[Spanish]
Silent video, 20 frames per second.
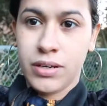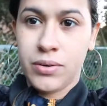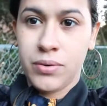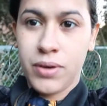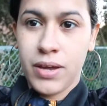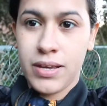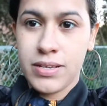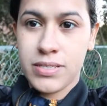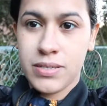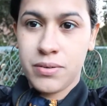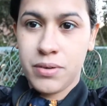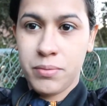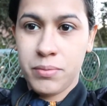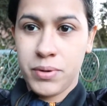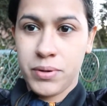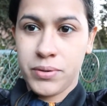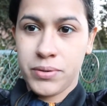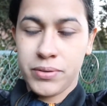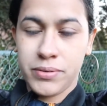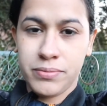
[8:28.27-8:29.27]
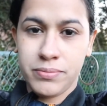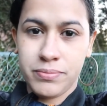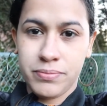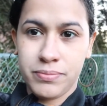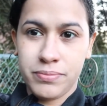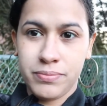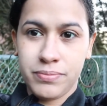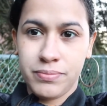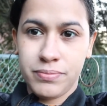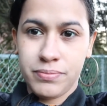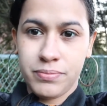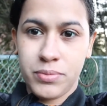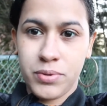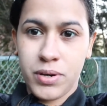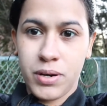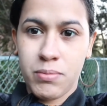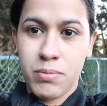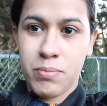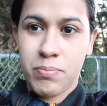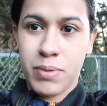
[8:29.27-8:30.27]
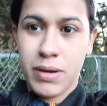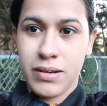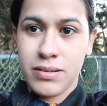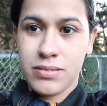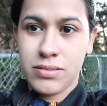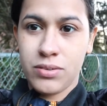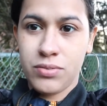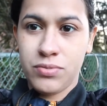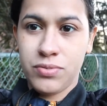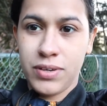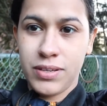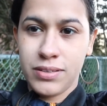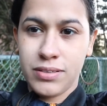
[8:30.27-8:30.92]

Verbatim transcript: creo que ahí se ve mejor apareció un